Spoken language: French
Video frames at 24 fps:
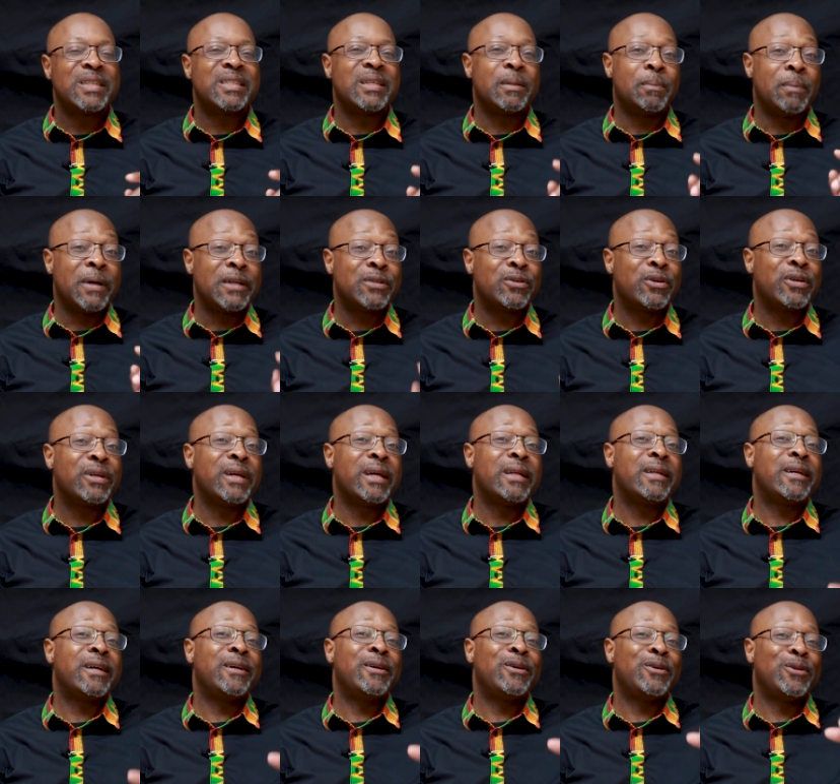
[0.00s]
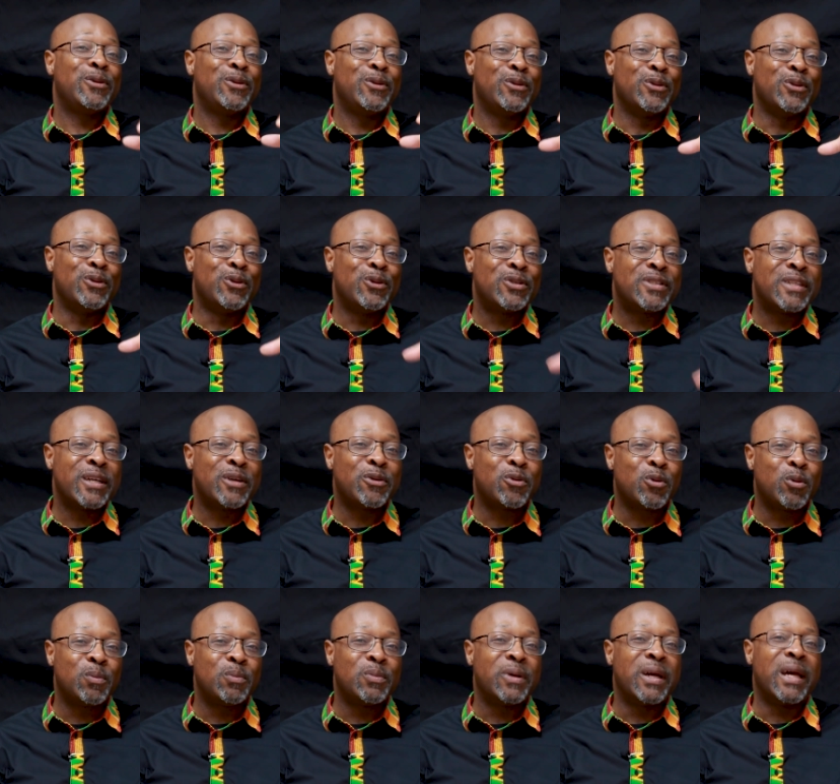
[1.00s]
c'est parce que quelqu'un de ces
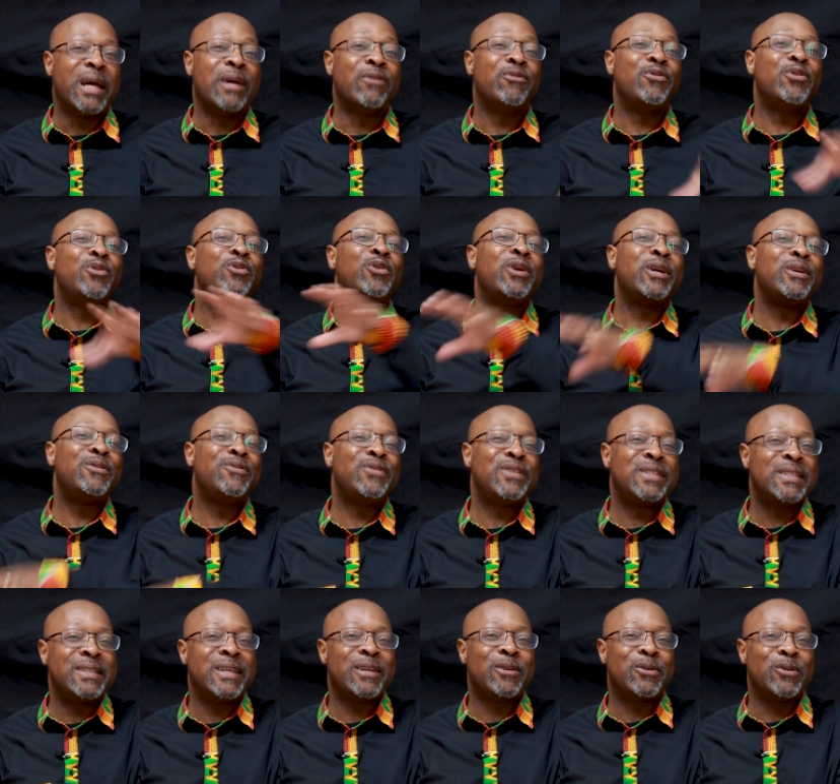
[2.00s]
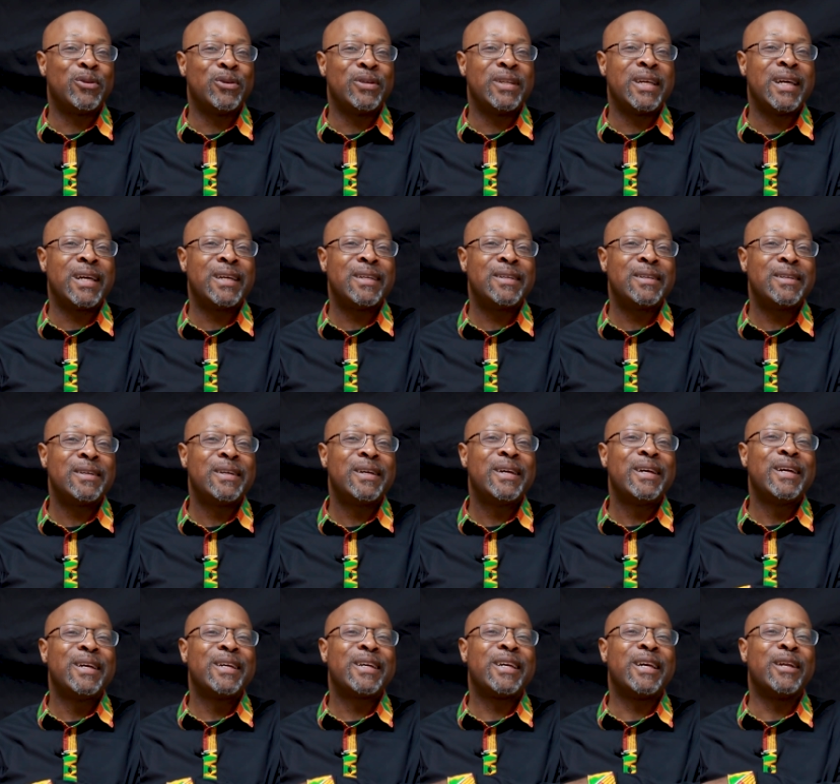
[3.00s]
groupes est venu à une visite décoloniale
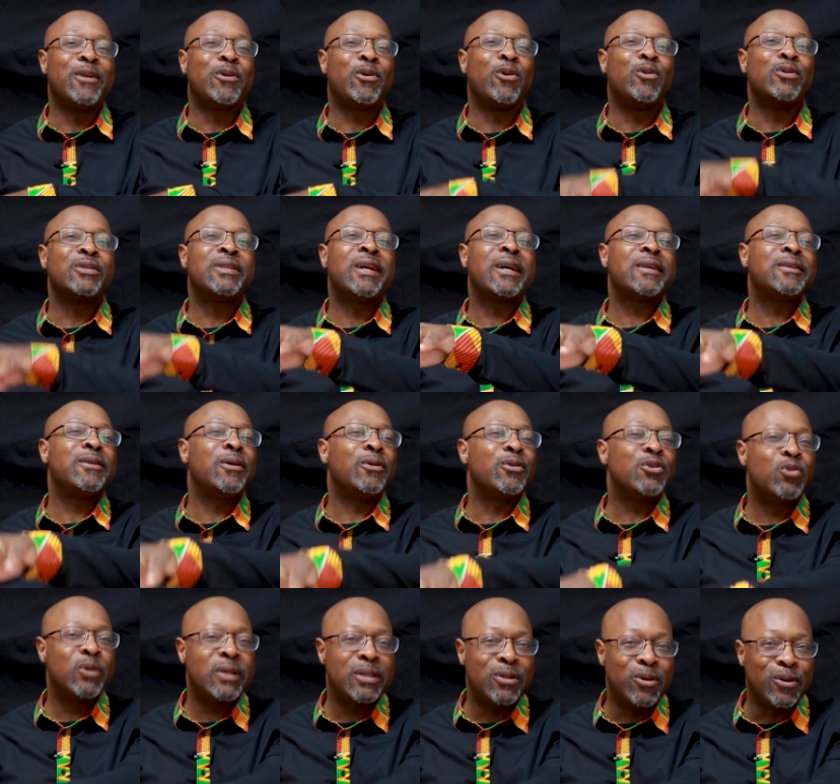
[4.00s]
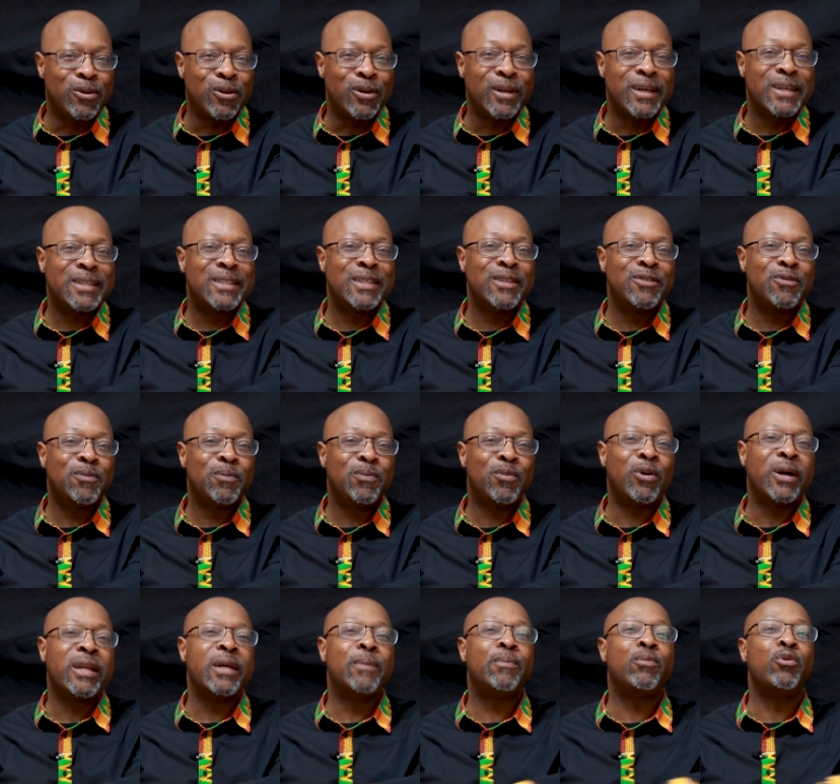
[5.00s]
qu'il contacte ensuite le collectif
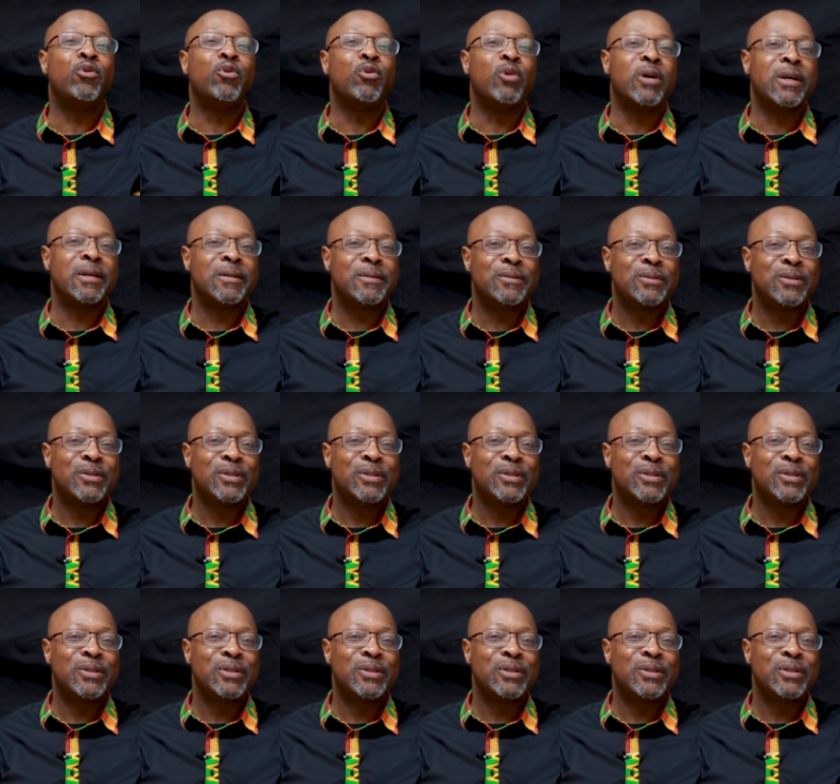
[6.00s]
pour aller plus loin.